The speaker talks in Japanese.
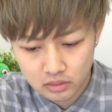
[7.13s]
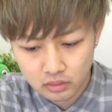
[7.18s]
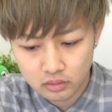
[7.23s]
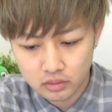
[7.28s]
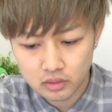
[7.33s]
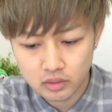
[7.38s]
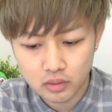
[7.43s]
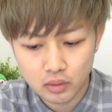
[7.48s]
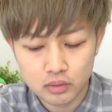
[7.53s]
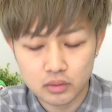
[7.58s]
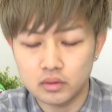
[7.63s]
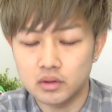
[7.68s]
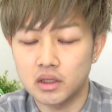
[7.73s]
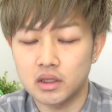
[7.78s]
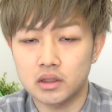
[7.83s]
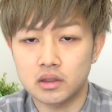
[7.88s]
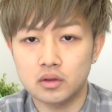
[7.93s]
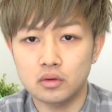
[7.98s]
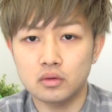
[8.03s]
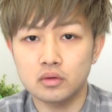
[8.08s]
ということ
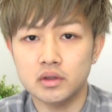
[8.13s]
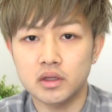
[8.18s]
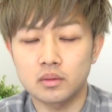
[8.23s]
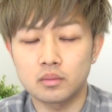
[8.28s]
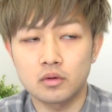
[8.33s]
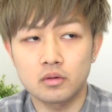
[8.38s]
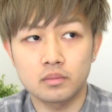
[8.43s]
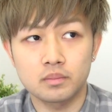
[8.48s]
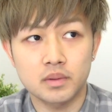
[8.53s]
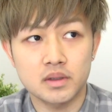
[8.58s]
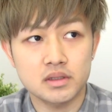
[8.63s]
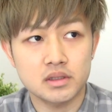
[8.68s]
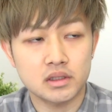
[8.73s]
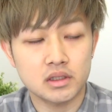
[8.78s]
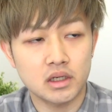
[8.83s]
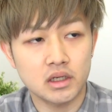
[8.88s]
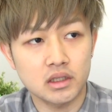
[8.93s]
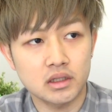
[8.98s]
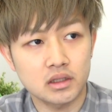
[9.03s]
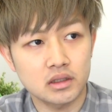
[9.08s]
で、今日でモンパス
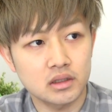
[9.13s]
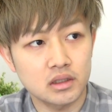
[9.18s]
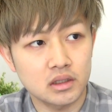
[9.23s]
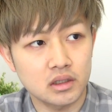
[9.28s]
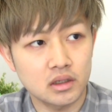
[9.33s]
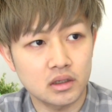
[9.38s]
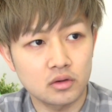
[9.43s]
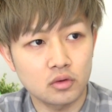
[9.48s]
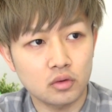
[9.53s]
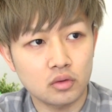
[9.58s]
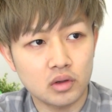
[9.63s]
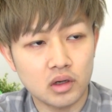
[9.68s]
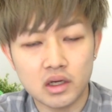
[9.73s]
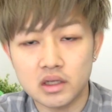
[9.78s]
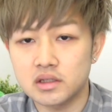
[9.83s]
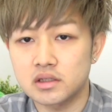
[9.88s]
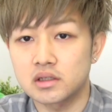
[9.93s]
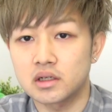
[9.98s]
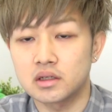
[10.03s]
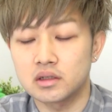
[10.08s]
会員になってから6ヶ
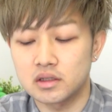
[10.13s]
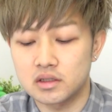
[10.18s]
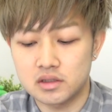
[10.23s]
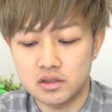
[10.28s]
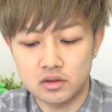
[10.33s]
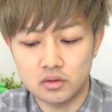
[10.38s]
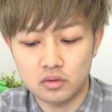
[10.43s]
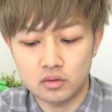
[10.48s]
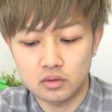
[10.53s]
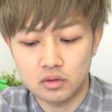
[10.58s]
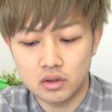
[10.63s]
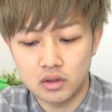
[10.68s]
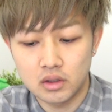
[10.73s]
月なんですよ。